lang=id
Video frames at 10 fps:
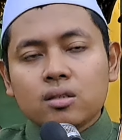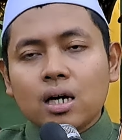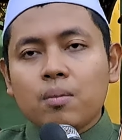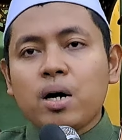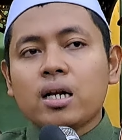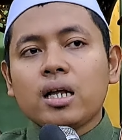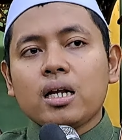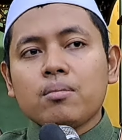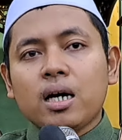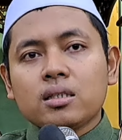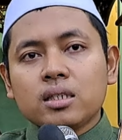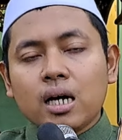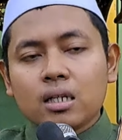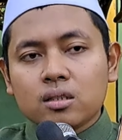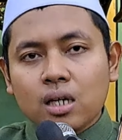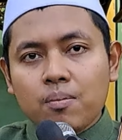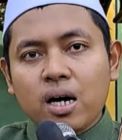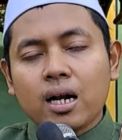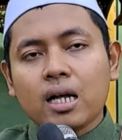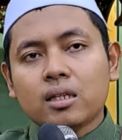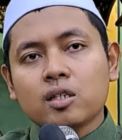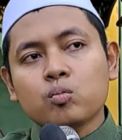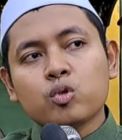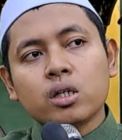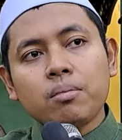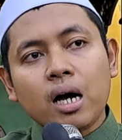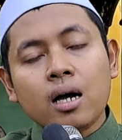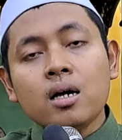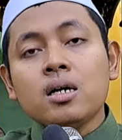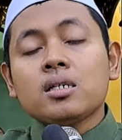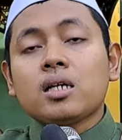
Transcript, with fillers: sabar dari maksiat, sabar atas musibah,